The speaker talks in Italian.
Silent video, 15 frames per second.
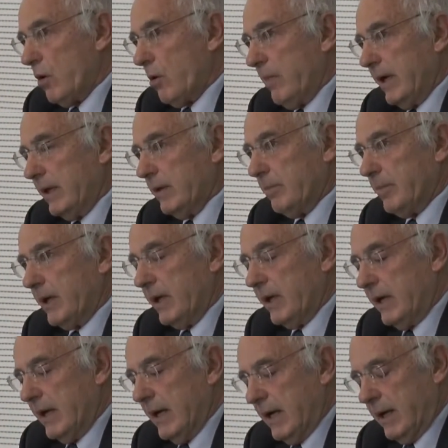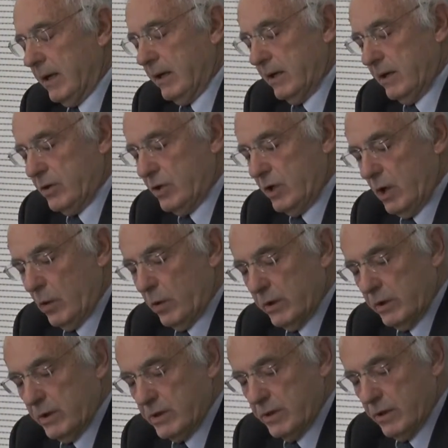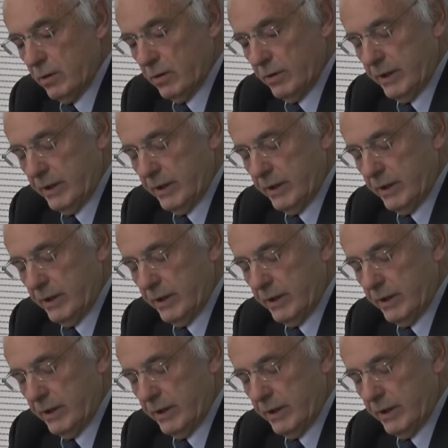è uno dei temi fondamentali nel processo d'acquisto.